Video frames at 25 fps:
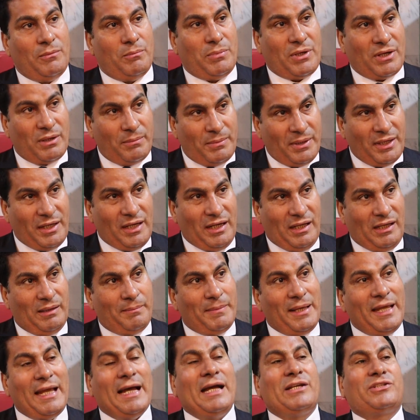برامج
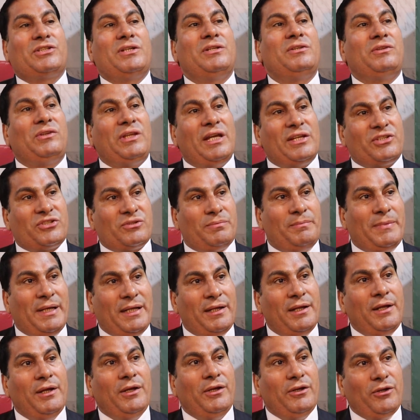الحمايه عشان
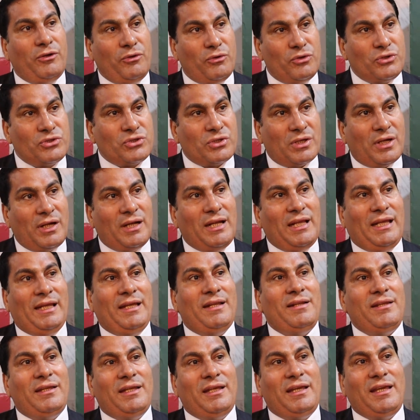تشمل الاسره
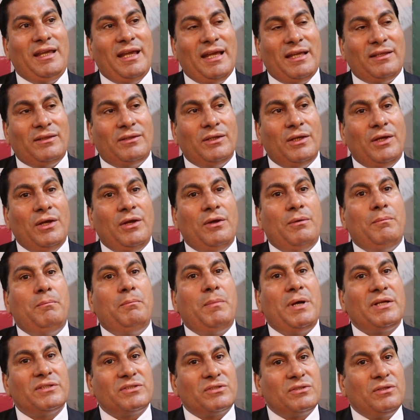لحين ايجاد
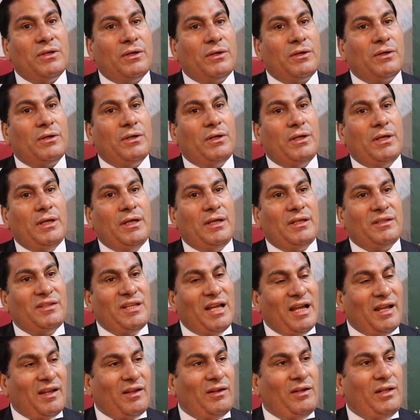مصدر آه،
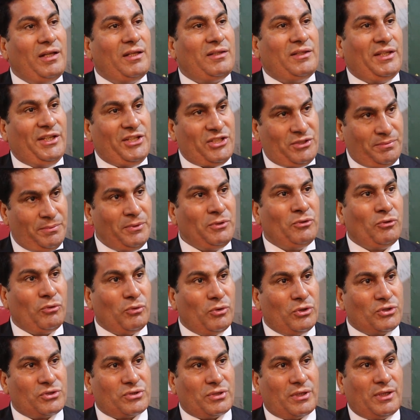دخل تعيش منه
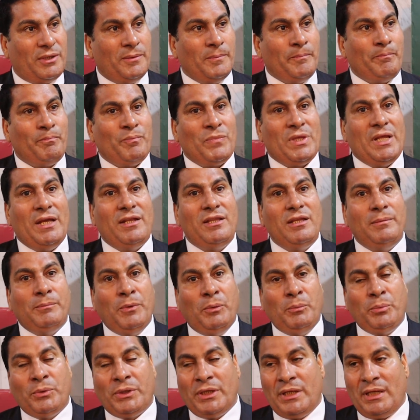الاسره لان
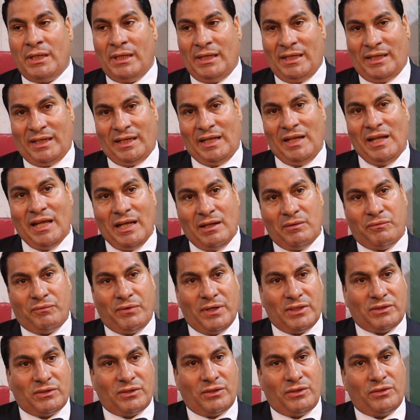ممكن خلال
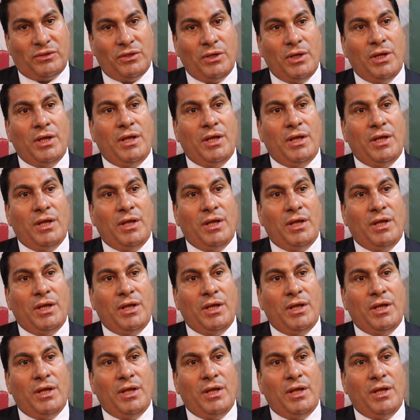فتره